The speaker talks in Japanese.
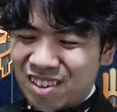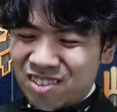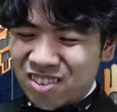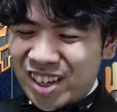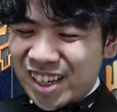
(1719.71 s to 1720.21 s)
そ
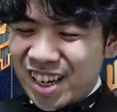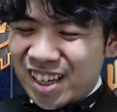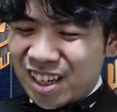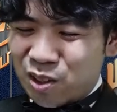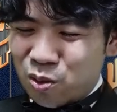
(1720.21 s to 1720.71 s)
の影が
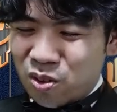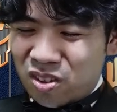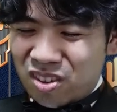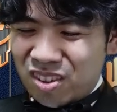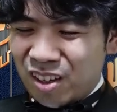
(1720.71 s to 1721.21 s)
人
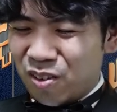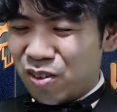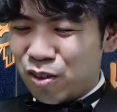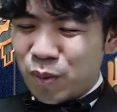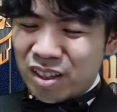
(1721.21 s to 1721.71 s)
を
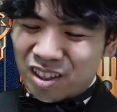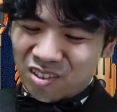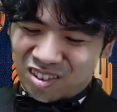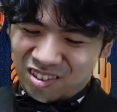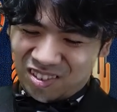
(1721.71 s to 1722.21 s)
つまんで
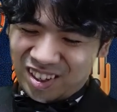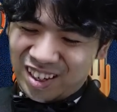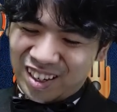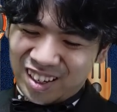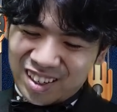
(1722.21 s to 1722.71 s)
るっていうの
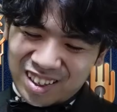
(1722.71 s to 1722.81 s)
で、